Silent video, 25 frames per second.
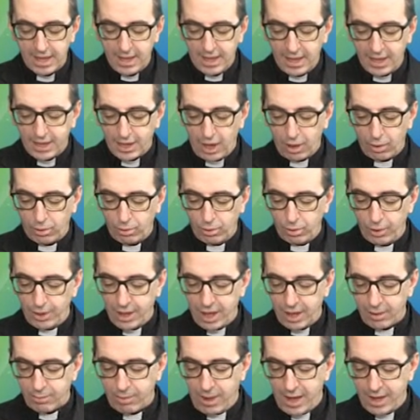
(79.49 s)
ed
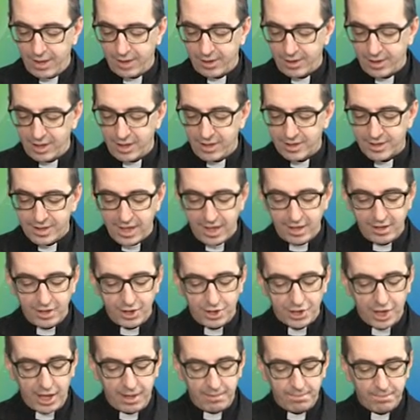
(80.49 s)
auguri a quanti il 6
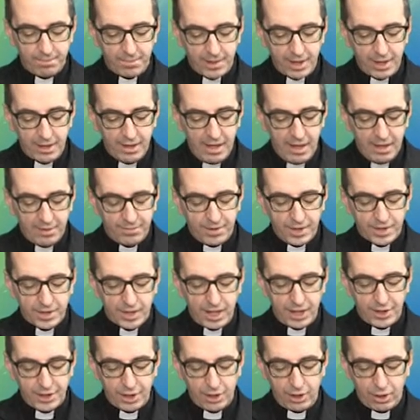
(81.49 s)
dicembre
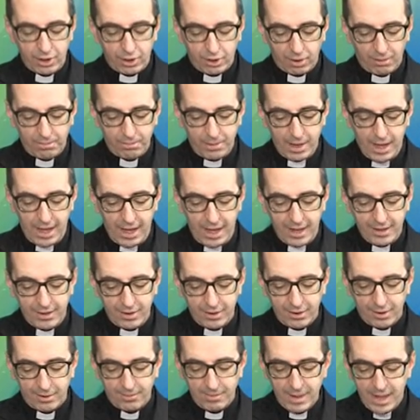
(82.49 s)
festeggiano il
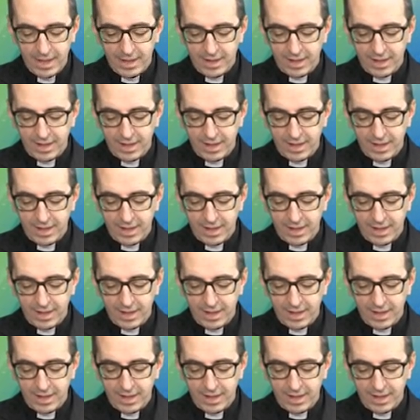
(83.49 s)
compleanno,